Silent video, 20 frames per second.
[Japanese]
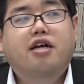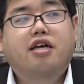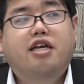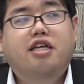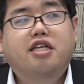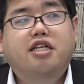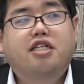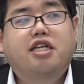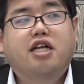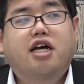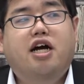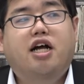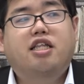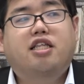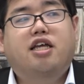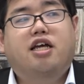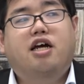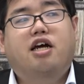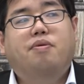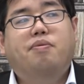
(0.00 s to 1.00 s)
気にしてな
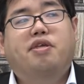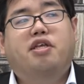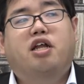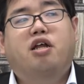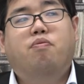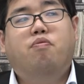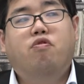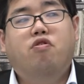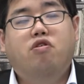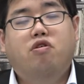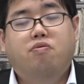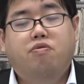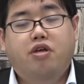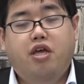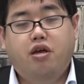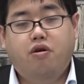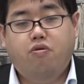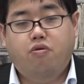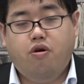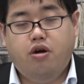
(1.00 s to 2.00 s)
かったなみたいなポイントも
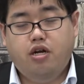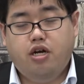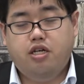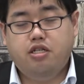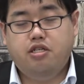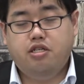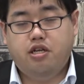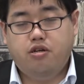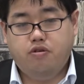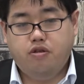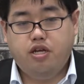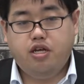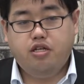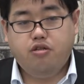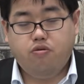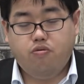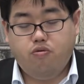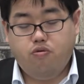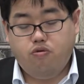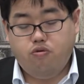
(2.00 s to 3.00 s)
結構あるはずなので、
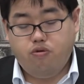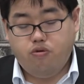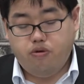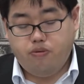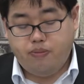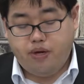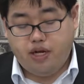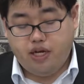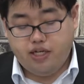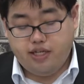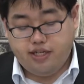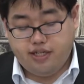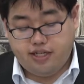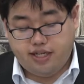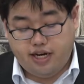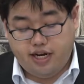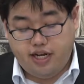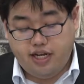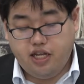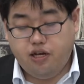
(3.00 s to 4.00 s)
そこを
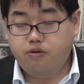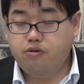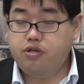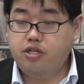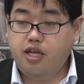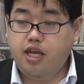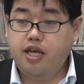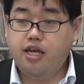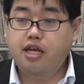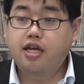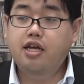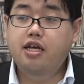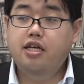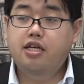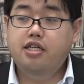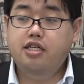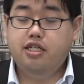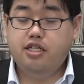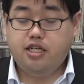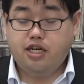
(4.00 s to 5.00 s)
さらい直して
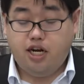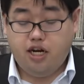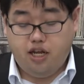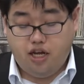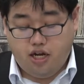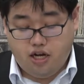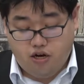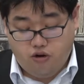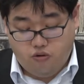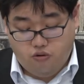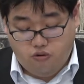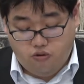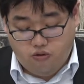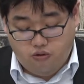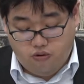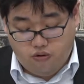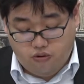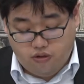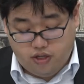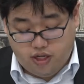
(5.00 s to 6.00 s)
しっかり
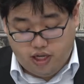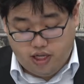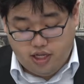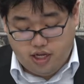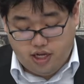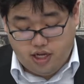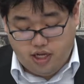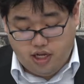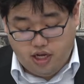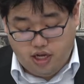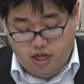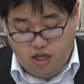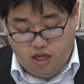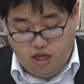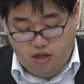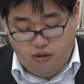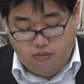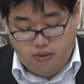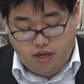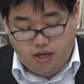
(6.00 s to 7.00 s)
全体的
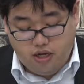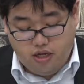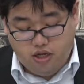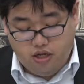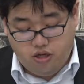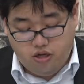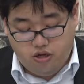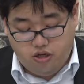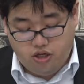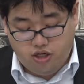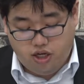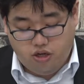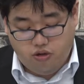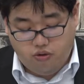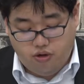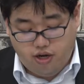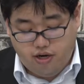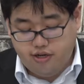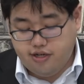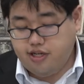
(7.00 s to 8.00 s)
に入試で
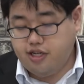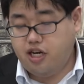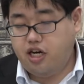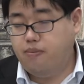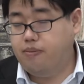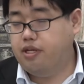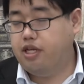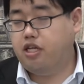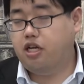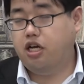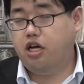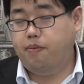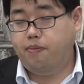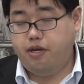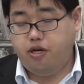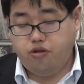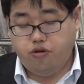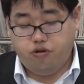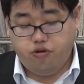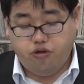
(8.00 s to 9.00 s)
解ける力まで高
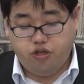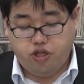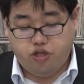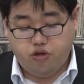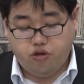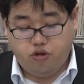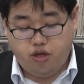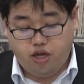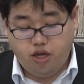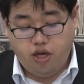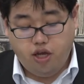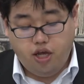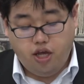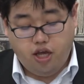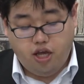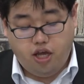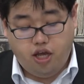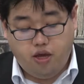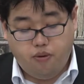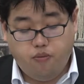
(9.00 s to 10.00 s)
めるという意識をね、
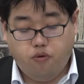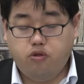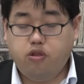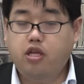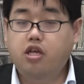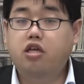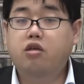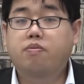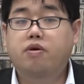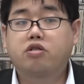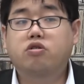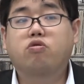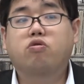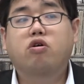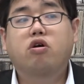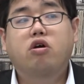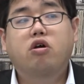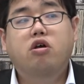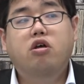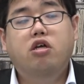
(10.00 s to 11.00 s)
持っていきましょ
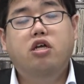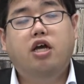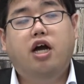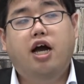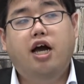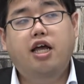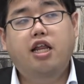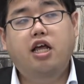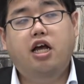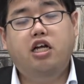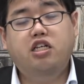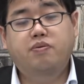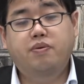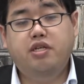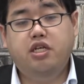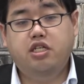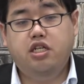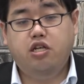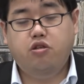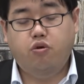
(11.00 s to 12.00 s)
う。入り始め
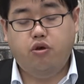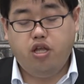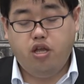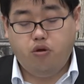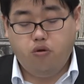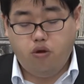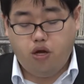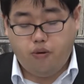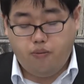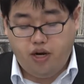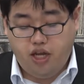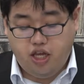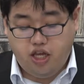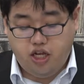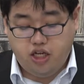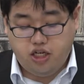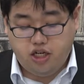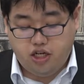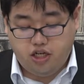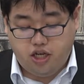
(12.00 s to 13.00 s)
た時点で解けないことはあまり気
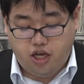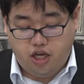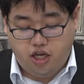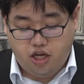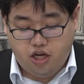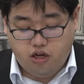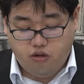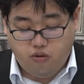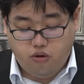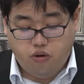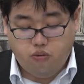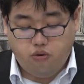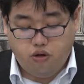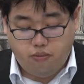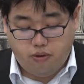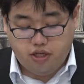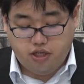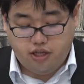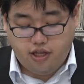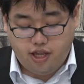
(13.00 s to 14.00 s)
にしなくていいかとは思い
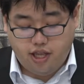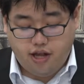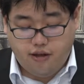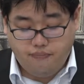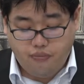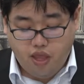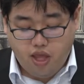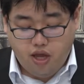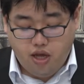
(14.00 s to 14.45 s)
ます。ただ